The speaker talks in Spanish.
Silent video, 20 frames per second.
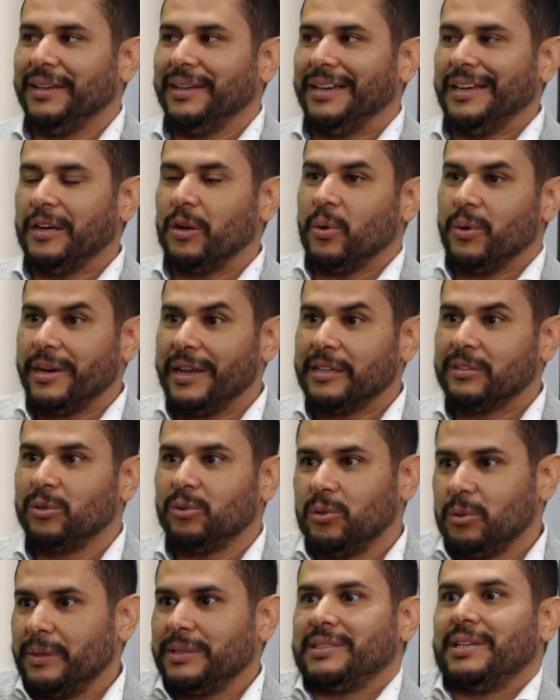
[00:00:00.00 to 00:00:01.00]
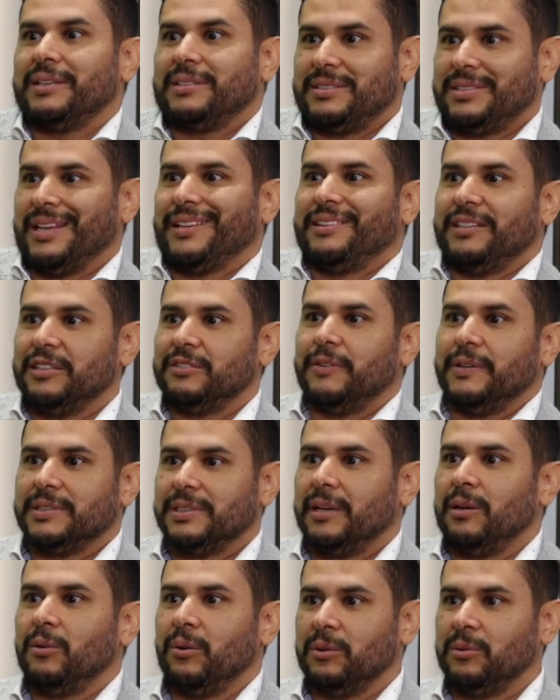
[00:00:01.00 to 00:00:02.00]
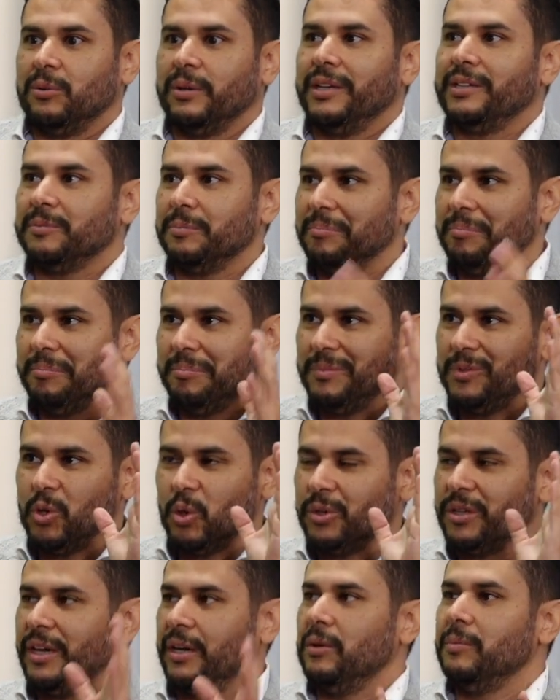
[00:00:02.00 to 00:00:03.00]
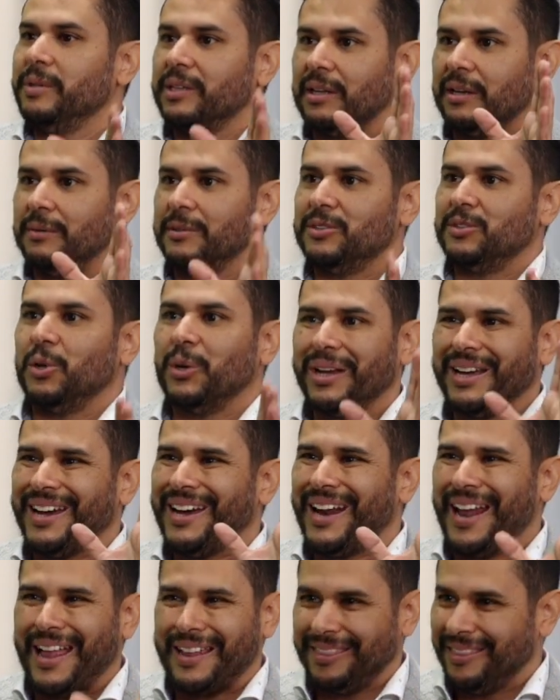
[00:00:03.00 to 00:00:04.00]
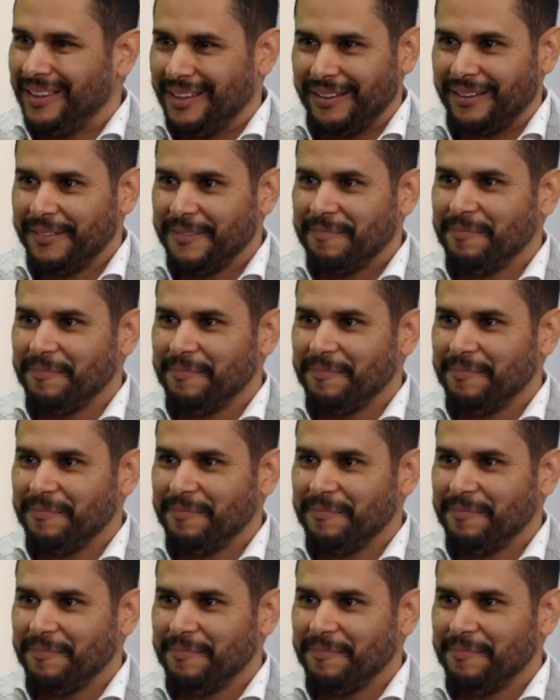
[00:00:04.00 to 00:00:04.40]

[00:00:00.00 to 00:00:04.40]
Y con eso tú vas a satisfacer lo que tú quieres. Yo quiero mi televisor grande.